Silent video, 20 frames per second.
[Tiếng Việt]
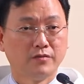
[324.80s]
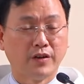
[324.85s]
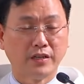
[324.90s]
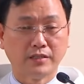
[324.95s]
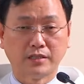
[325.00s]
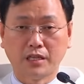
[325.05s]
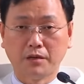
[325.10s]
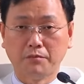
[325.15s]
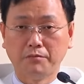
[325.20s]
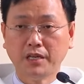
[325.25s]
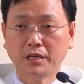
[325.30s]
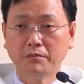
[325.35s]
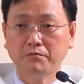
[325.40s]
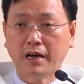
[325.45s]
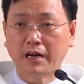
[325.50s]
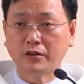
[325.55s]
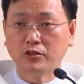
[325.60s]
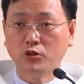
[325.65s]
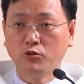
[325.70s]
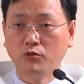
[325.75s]
vậy thì biết
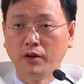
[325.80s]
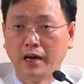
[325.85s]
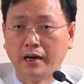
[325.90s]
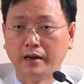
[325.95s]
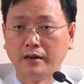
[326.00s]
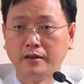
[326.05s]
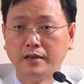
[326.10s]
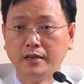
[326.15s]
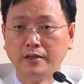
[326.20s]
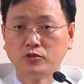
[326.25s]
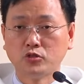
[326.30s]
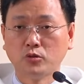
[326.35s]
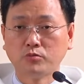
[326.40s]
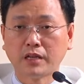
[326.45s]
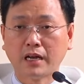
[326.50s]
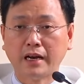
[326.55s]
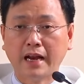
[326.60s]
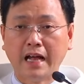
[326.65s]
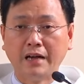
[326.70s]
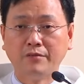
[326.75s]
bao nhiêu lần
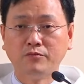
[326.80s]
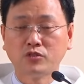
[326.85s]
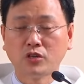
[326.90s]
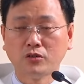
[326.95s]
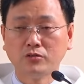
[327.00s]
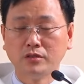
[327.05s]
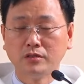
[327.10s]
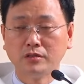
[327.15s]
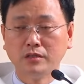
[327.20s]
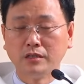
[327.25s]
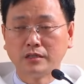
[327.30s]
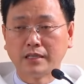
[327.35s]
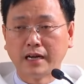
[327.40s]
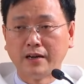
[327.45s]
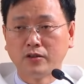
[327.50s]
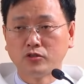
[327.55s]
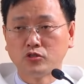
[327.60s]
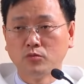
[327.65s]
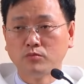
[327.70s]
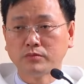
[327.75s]
chúng ta làm cho những người
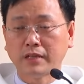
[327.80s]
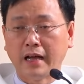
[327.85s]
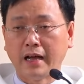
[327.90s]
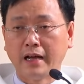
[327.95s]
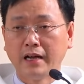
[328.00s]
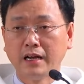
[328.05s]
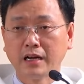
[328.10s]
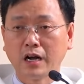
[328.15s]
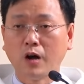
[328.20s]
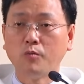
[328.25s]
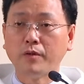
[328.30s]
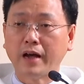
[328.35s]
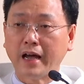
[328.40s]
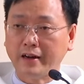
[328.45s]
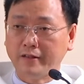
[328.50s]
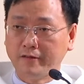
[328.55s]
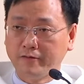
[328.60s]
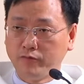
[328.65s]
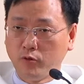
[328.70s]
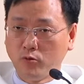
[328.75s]
thân chúng ta không
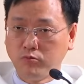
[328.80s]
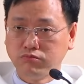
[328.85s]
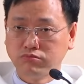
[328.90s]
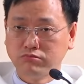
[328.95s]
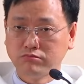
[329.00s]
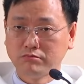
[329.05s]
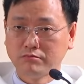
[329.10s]
hạnh phúc